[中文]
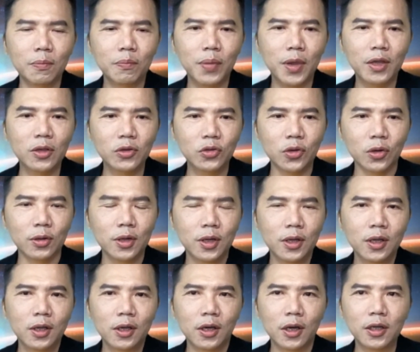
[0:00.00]
变种，
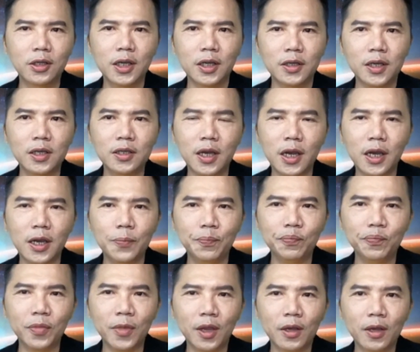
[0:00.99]
而且现
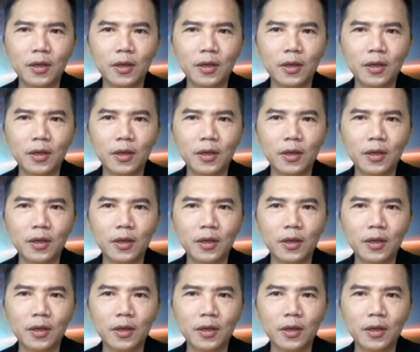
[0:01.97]
在。